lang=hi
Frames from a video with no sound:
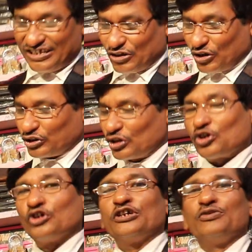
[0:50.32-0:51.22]
तो दोस्तों
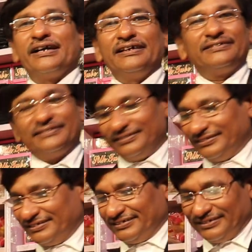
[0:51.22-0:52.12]
दो ट्यूब
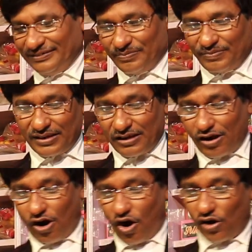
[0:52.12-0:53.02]

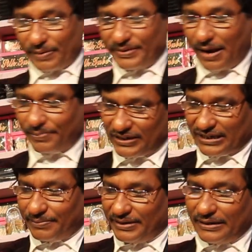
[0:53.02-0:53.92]
है और अभी आपके
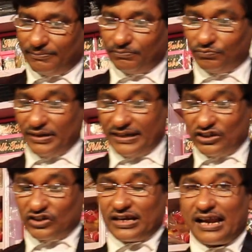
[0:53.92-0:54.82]
सामने हम
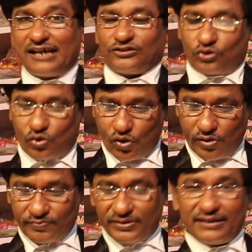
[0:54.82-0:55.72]
इस गिलास को
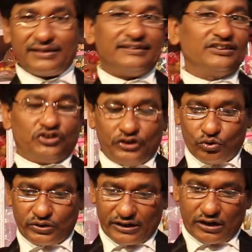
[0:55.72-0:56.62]
इस
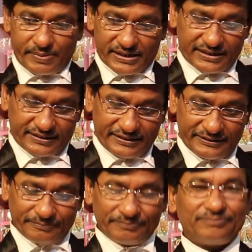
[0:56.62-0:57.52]
ट्यूब से कवर करते
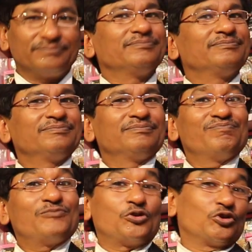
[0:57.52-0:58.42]
हैं
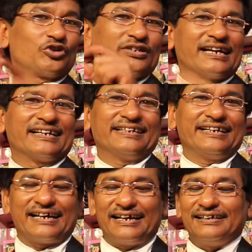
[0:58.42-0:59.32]
तो दोस्तों ध्यान
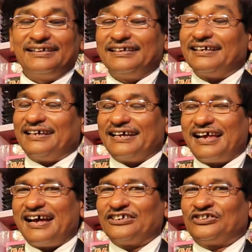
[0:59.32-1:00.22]
रखिएगा
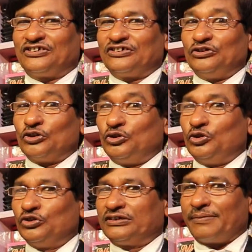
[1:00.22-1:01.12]
गिलास जो
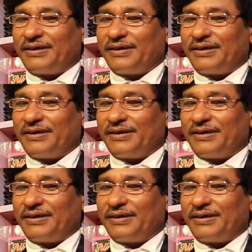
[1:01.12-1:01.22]
दूध से